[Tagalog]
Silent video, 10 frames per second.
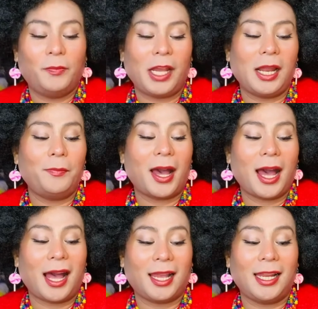bilang
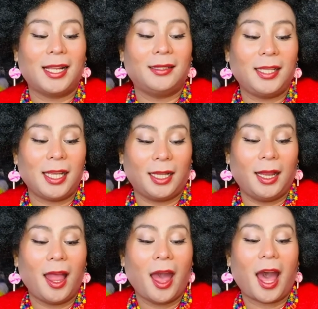bahagi ng
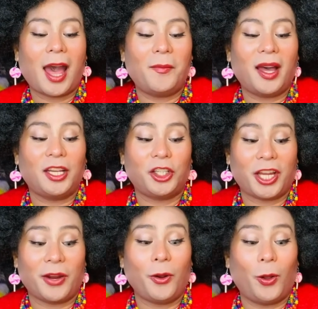deal, ang mga
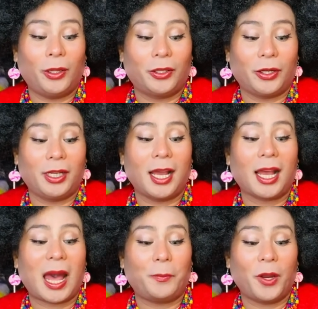shareholder ng
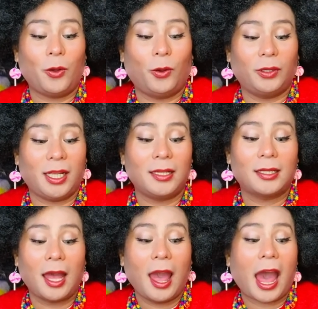Capri Holdings